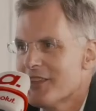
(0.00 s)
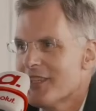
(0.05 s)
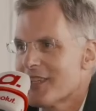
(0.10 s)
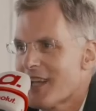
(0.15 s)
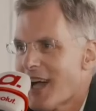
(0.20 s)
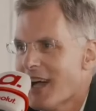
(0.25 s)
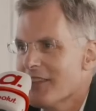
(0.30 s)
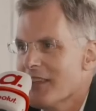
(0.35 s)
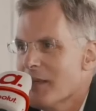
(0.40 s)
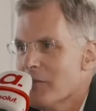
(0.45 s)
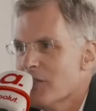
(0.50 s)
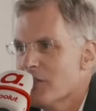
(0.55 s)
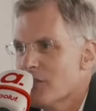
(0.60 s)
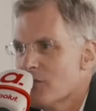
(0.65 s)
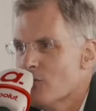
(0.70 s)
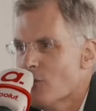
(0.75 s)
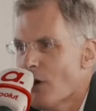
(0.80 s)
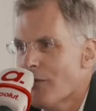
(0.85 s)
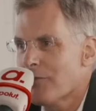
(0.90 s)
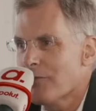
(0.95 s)
kann nämlich
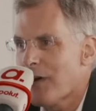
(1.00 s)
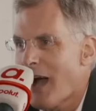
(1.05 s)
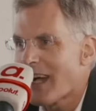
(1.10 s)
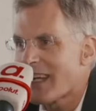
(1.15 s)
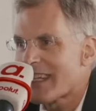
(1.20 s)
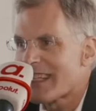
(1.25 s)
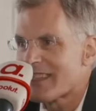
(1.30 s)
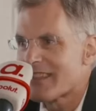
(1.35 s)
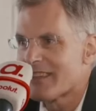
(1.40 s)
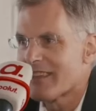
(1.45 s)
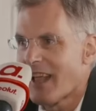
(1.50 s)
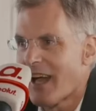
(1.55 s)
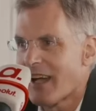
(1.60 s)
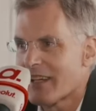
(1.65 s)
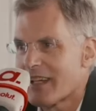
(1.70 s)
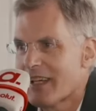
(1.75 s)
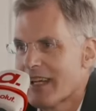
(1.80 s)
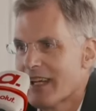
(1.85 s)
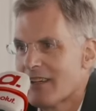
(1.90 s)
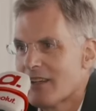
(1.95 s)
nur Fakten
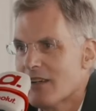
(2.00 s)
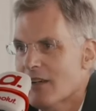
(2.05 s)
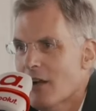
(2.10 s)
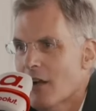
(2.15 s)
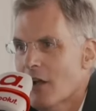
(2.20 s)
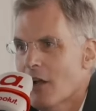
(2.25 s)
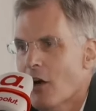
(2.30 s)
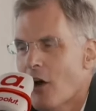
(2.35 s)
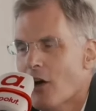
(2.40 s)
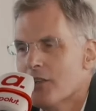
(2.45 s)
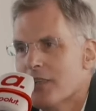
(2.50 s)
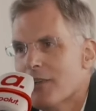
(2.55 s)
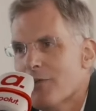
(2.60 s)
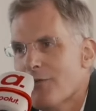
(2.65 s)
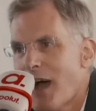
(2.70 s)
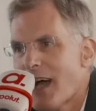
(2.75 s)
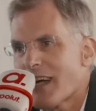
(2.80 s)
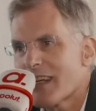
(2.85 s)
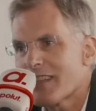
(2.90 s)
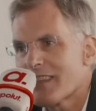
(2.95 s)
erkennen. Und die
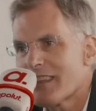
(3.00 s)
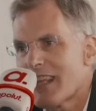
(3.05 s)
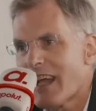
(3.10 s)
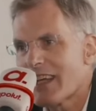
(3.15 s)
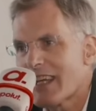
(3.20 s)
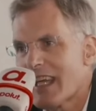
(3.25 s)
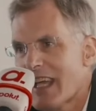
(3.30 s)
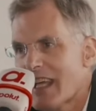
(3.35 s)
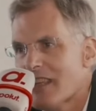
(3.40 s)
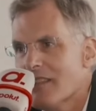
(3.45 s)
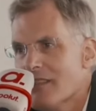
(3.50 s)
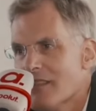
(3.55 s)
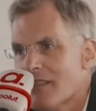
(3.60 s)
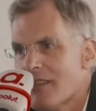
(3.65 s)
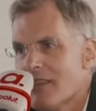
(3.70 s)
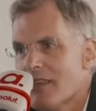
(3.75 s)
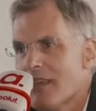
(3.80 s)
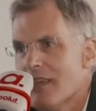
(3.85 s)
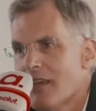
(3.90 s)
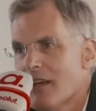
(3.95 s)
Fakten erkennt
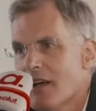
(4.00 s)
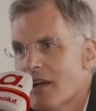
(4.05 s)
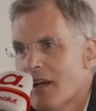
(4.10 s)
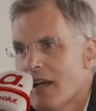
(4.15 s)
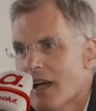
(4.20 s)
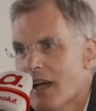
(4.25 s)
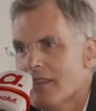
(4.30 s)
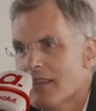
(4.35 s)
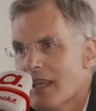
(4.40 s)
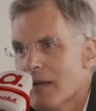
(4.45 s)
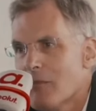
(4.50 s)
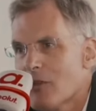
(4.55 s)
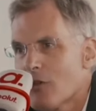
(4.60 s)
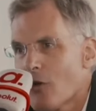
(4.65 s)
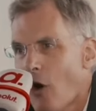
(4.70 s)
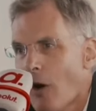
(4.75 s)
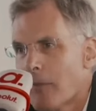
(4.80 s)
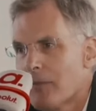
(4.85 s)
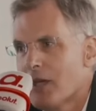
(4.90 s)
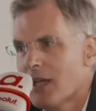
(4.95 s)
sie, indem sie
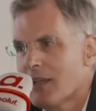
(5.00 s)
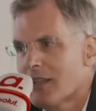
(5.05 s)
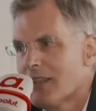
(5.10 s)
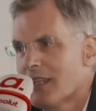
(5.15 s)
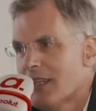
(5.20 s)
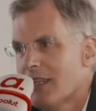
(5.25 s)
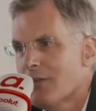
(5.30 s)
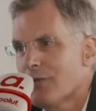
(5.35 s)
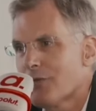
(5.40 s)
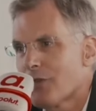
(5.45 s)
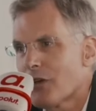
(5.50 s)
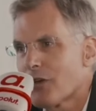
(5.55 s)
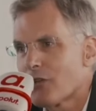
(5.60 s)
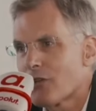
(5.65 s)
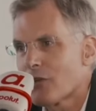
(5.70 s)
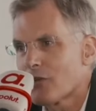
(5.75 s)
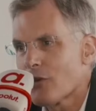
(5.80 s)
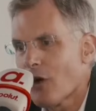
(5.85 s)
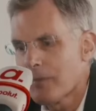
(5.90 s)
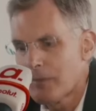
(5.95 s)
objektiv ist.
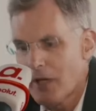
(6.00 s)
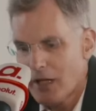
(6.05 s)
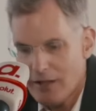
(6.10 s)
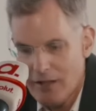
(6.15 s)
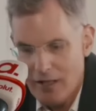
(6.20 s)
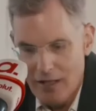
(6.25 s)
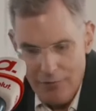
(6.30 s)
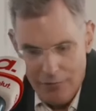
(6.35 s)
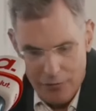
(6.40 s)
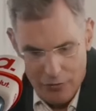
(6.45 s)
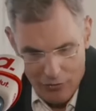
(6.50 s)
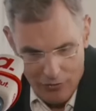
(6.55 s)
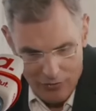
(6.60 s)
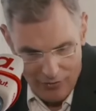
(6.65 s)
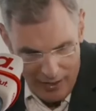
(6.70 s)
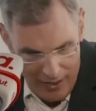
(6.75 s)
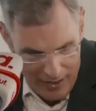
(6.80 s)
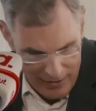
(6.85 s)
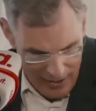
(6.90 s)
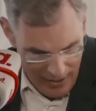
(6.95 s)
Und objektiv zu
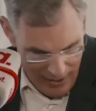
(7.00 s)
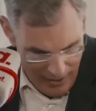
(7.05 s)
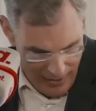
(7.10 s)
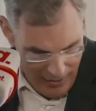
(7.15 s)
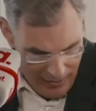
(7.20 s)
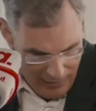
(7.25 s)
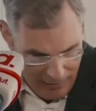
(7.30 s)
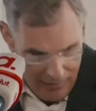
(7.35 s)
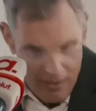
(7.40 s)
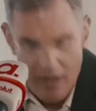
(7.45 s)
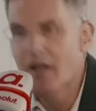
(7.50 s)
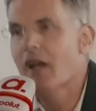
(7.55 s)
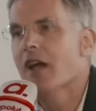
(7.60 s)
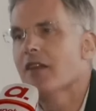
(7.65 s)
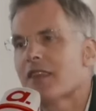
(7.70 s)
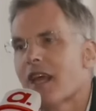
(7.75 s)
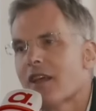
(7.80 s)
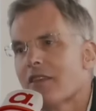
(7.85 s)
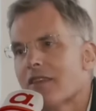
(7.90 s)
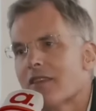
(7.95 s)
sein heißt,
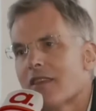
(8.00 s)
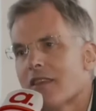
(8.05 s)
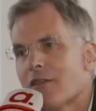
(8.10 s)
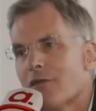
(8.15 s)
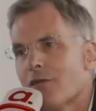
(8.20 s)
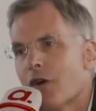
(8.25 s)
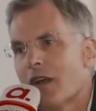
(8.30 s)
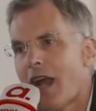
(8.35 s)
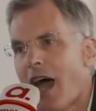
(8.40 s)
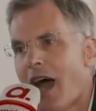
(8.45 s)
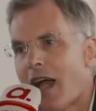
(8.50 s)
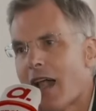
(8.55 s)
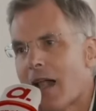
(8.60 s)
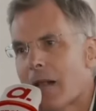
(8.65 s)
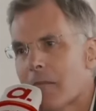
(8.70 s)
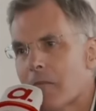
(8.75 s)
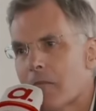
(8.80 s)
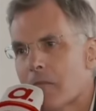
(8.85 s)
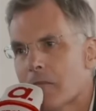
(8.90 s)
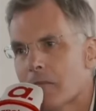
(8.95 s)
dass sie sich von
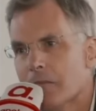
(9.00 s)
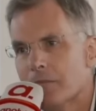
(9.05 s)
allen